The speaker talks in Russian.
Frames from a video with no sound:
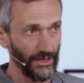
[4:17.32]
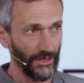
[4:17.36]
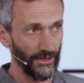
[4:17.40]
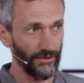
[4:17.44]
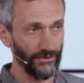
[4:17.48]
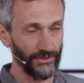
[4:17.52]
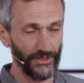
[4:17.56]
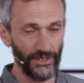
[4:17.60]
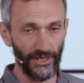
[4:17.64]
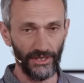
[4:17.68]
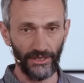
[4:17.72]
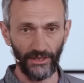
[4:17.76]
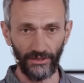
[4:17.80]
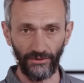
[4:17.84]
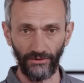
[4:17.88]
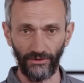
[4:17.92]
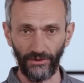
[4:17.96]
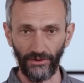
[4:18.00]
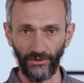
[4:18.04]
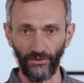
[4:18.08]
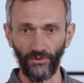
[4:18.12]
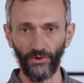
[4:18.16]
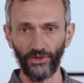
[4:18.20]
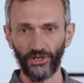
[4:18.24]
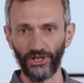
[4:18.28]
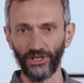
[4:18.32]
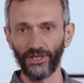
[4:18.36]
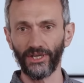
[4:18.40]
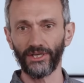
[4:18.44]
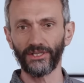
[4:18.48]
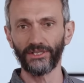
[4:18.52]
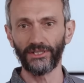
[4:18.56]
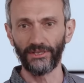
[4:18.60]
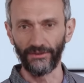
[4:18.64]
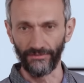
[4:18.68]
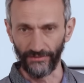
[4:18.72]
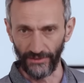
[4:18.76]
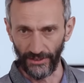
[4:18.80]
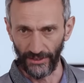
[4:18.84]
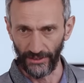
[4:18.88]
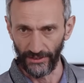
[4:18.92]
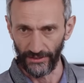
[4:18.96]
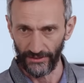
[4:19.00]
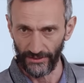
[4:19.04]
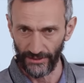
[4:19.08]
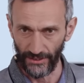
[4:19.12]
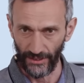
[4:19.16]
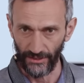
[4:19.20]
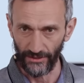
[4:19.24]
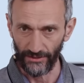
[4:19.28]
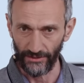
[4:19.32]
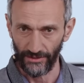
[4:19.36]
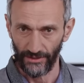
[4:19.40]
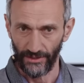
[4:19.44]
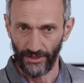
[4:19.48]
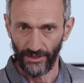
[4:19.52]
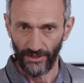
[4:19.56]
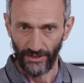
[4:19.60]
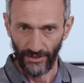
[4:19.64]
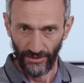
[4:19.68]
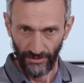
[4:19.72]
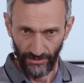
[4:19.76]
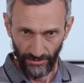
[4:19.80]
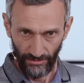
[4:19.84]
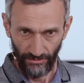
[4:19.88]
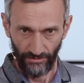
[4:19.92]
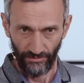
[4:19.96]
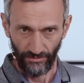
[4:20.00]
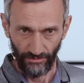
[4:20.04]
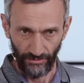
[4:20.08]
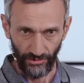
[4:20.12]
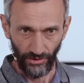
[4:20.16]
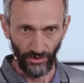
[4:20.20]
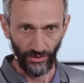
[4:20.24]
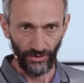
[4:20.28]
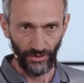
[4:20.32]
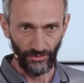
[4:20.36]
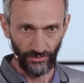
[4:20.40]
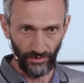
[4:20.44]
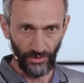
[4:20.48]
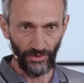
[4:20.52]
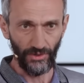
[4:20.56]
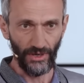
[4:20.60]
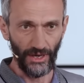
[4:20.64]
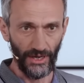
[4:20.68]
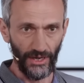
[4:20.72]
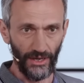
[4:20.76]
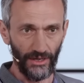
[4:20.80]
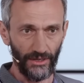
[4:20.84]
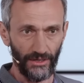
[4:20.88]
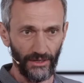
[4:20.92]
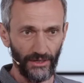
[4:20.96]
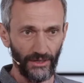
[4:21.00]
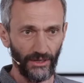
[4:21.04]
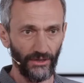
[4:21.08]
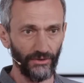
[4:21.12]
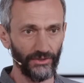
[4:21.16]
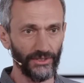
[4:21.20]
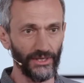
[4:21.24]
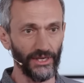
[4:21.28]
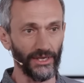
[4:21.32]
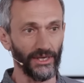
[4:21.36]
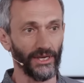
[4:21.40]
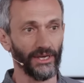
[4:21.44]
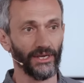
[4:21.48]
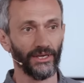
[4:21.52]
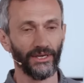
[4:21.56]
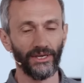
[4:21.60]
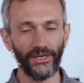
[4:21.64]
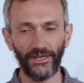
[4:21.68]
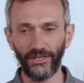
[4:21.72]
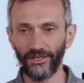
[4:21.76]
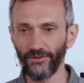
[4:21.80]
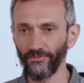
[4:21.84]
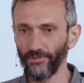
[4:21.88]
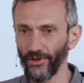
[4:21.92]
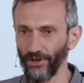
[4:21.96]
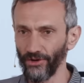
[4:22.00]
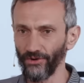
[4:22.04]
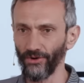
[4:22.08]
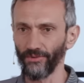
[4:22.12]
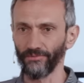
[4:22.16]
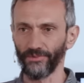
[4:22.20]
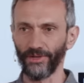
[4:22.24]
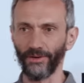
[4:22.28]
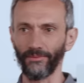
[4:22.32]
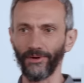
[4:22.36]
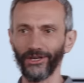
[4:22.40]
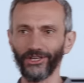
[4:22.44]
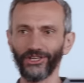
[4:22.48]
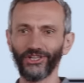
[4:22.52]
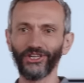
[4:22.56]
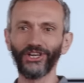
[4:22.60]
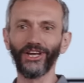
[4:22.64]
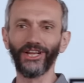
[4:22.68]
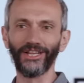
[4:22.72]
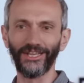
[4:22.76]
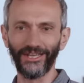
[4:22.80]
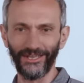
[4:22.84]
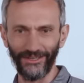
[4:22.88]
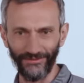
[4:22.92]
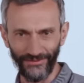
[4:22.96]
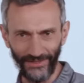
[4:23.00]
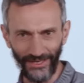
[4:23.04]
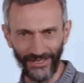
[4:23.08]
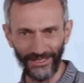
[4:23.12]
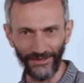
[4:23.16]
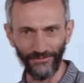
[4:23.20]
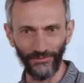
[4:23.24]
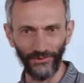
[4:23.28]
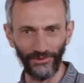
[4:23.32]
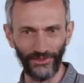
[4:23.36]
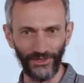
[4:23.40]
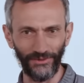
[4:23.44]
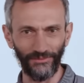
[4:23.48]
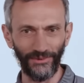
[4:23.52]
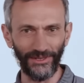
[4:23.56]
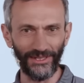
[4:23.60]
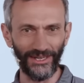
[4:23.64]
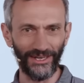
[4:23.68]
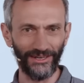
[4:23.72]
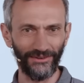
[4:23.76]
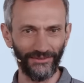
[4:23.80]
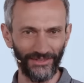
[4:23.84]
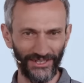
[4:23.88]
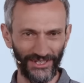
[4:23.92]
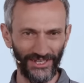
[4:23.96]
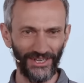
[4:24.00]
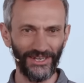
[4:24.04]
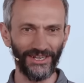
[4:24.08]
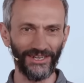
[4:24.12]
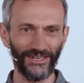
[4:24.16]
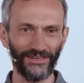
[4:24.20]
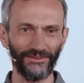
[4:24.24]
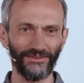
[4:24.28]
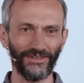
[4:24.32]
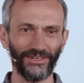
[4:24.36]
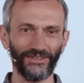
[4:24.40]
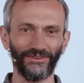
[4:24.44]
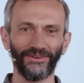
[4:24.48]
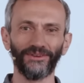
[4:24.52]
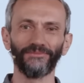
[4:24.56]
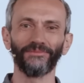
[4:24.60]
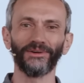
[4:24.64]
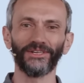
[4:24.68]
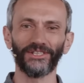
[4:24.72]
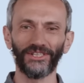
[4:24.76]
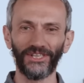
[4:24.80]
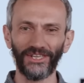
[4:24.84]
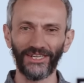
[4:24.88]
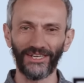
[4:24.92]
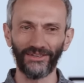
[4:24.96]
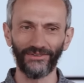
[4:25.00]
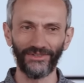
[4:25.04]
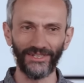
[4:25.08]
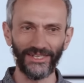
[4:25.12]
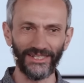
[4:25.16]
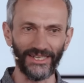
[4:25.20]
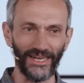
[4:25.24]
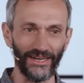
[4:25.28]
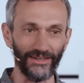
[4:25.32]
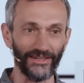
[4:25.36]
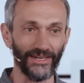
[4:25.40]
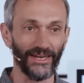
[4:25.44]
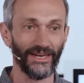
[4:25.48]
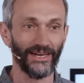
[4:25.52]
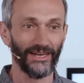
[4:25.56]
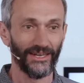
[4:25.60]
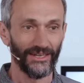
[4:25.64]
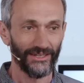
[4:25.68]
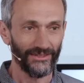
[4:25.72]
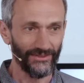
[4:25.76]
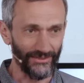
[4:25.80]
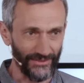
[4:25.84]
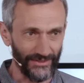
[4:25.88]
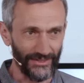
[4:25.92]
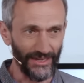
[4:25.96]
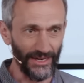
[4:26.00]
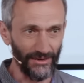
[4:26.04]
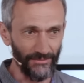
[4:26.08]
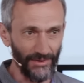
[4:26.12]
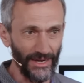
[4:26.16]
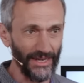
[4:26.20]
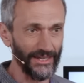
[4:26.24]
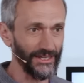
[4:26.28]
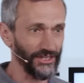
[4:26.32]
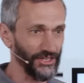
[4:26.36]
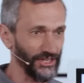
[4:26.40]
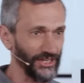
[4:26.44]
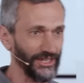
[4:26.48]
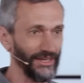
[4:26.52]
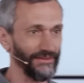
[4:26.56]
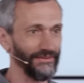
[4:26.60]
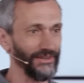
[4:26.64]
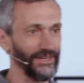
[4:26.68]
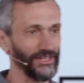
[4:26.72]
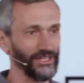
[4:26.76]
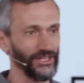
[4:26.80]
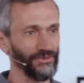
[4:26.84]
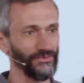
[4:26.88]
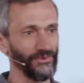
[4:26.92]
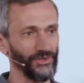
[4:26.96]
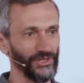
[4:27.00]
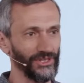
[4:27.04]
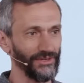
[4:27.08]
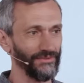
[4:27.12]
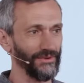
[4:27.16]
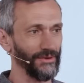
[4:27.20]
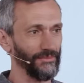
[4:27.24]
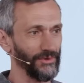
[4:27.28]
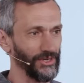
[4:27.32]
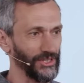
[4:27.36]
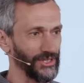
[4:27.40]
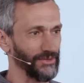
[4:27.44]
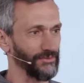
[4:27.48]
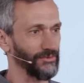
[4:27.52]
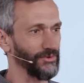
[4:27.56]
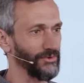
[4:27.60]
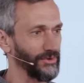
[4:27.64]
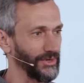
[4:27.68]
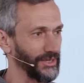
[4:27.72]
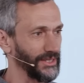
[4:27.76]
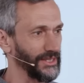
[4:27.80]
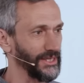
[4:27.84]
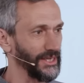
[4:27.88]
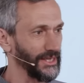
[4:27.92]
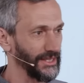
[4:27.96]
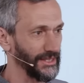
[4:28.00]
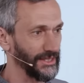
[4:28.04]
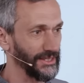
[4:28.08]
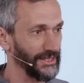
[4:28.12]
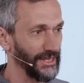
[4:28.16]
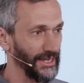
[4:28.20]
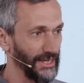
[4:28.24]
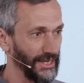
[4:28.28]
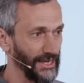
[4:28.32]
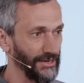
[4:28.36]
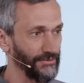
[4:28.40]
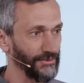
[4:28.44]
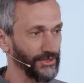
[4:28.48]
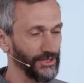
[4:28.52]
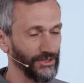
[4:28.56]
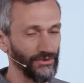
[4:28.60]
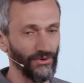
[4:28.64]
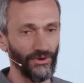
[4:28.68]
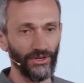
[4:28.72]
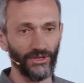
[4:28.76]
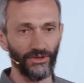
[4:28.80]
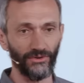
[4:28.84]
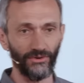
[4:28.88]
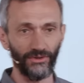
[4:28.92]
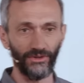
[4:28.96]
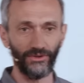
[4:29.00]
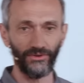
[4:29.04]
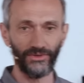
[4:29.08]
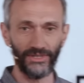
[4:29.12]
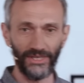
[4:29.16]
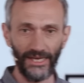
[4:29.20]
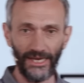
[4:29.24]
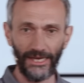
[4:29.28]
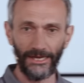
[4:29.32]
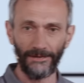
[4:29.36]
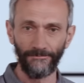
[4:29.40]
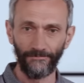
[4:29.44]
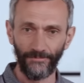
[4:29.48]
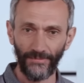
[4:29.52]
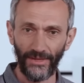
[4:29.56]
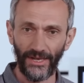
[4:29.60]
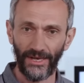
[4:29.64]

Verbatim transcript: людей, которые очень активные, знают много-много людей, и не берем там отшельников, да, допустим, монахов-отшельников, которые почти никого не знают. Ну, нормальный человек, живущий в обычном городе или на селе, вот сколько он людей